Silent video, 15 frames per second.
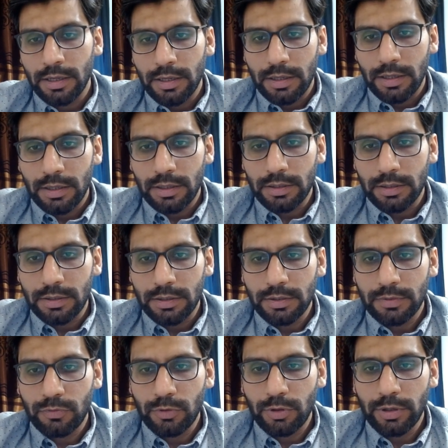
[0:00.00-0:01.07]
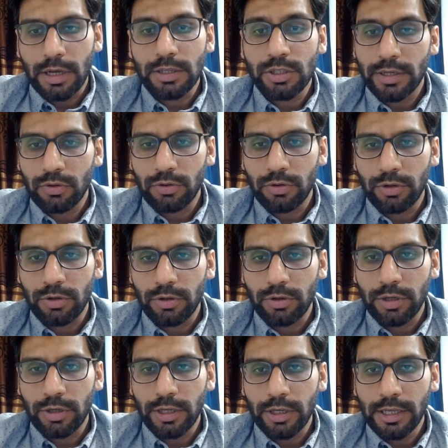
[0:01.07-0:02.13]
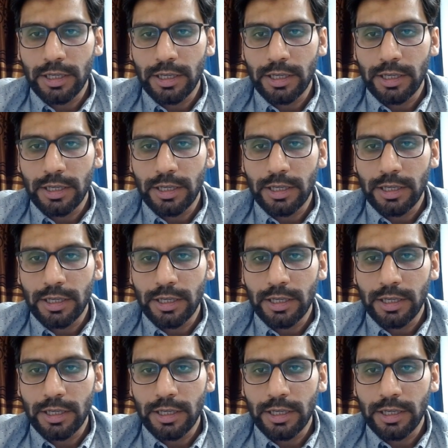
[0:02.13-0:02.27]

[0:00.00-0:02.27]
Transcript: ये अच्छा कोई अगर